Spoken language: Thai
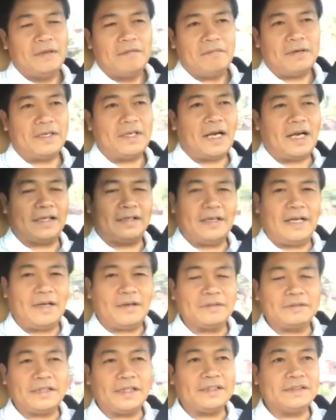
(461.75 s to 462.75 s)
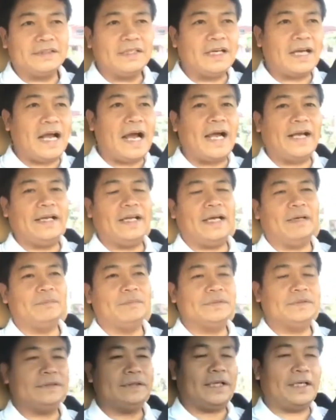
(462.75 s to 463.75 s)
วันนี้อัจฉริยะก็ใส่เสื้อลายนะครับ
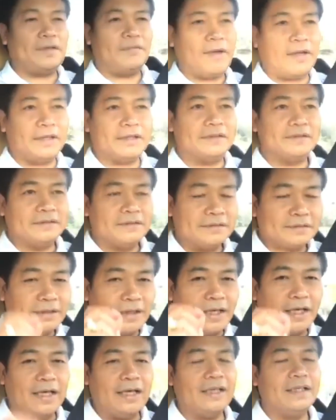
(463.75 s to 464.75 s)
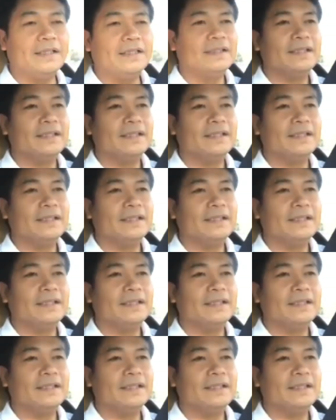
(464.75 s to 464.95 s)
ใส่แว่นนะฮะ